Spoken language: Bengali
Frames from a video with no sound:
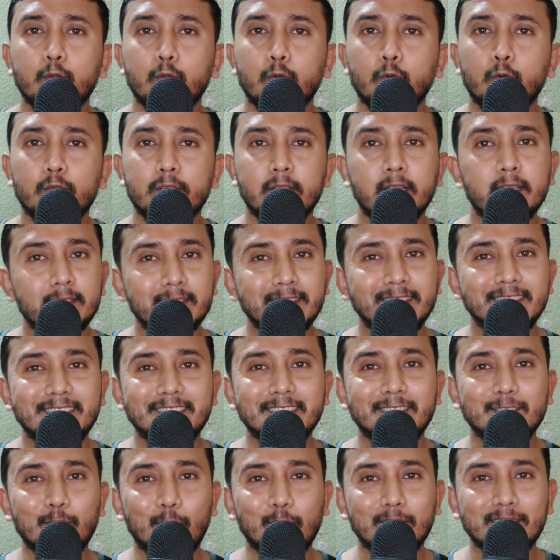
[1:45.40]
তো সেই
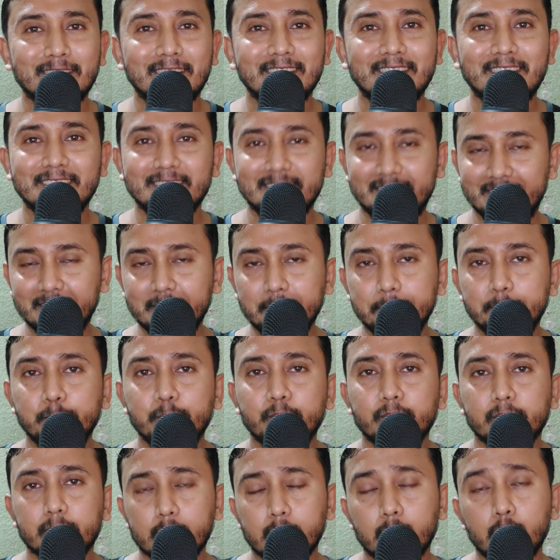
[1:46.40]
জিনিসটা দরকার আজকে
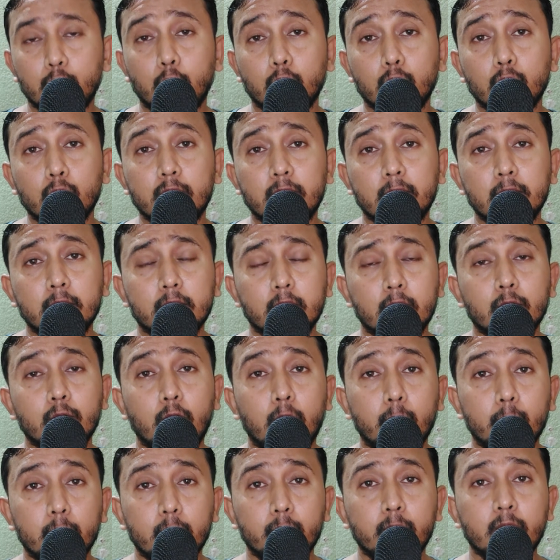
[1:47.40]
যত টেনশন
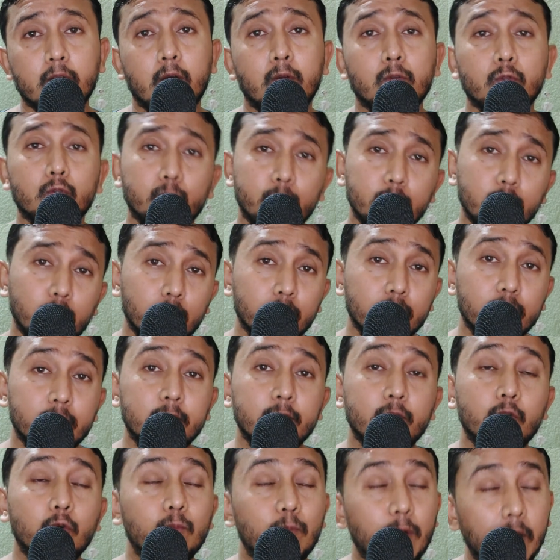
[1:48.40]
কম নেবে কারণ তুমি
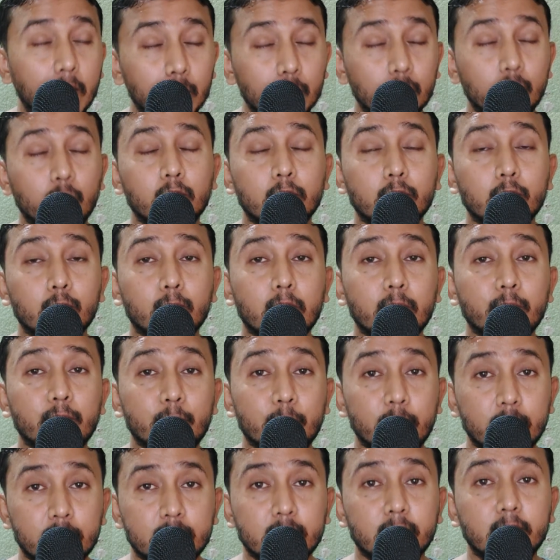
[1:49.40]
অলরেডি খুব ভালো করে তোমরা
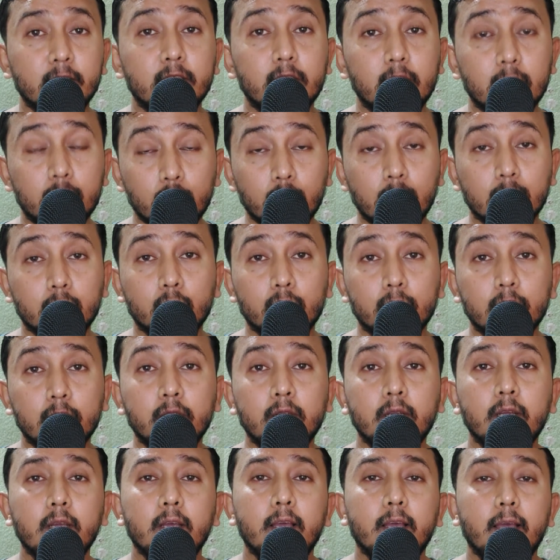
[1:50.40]
প্রিপারেশান নিয়েছো
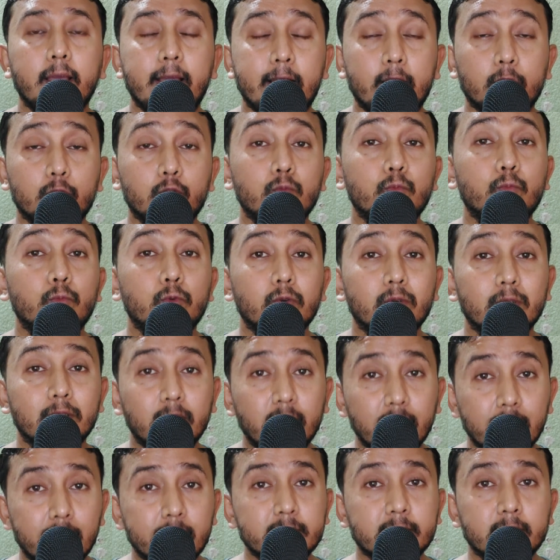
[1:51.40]
এতদিন একদম পুরো
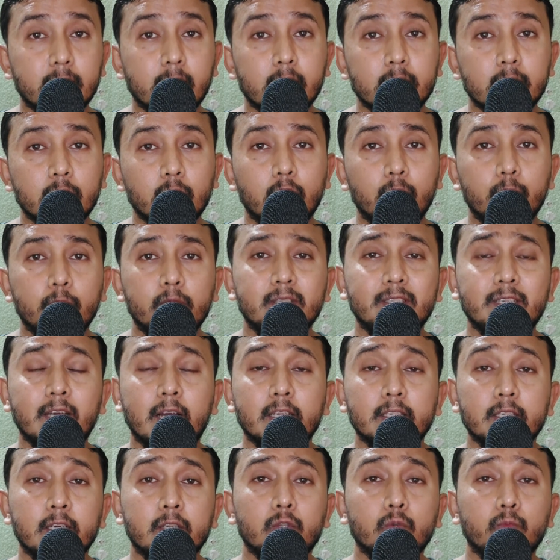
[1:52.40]
রিল্যাক্স থাকতে হবে
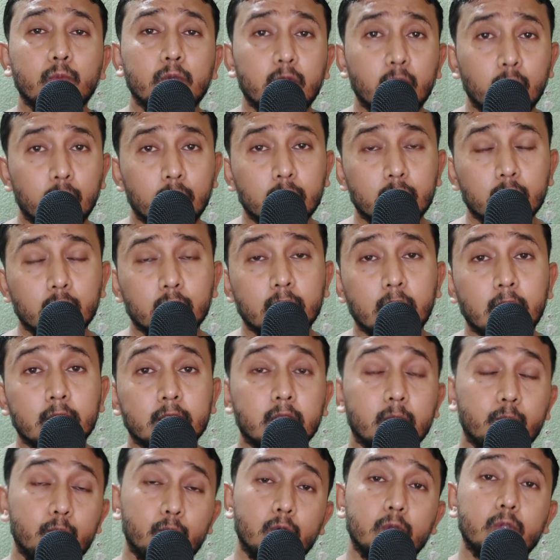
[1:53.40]
যা যা তুমি করেছো যা
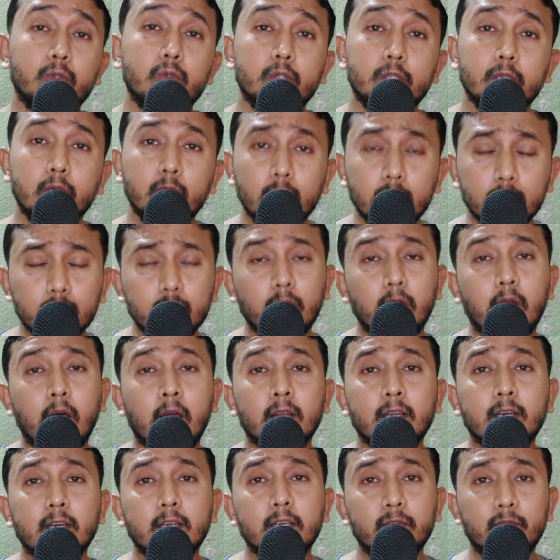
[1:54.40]
যা পড়েছো সেগুলো একটু
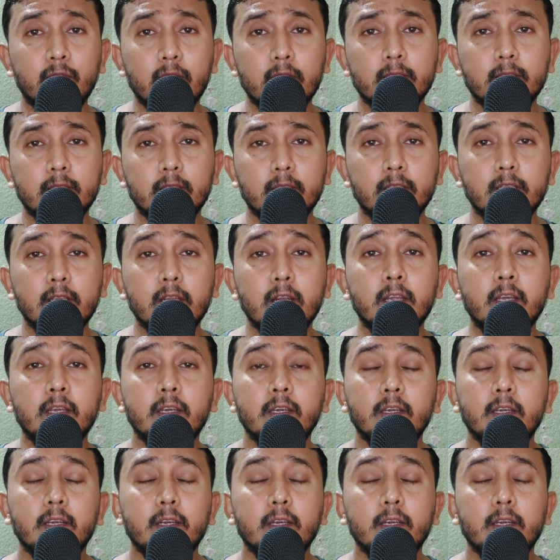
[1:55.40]
হালকা রিভাইজ দিয়ে দিলে